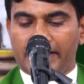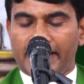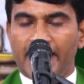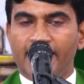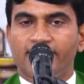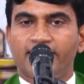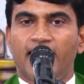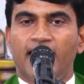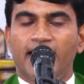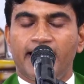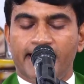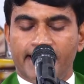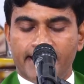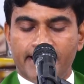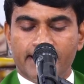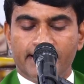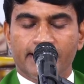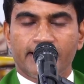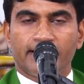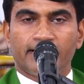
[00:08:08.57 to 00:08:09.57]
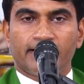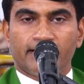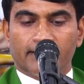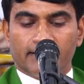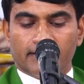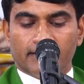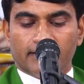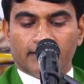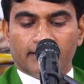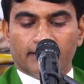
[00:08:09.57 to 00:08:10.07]
और कहता है
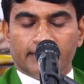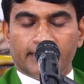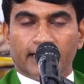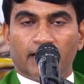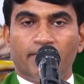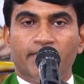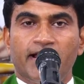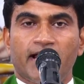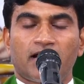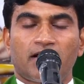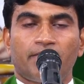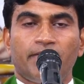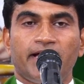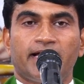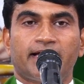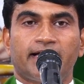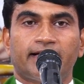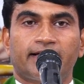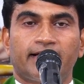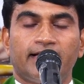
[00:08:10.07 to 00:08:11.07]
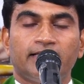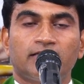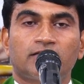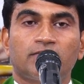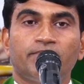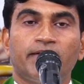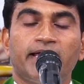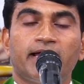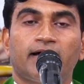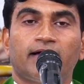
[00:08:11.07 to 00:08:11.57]
यर्मिया नबी के
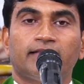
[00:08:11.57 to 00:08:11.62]
ग्रंथ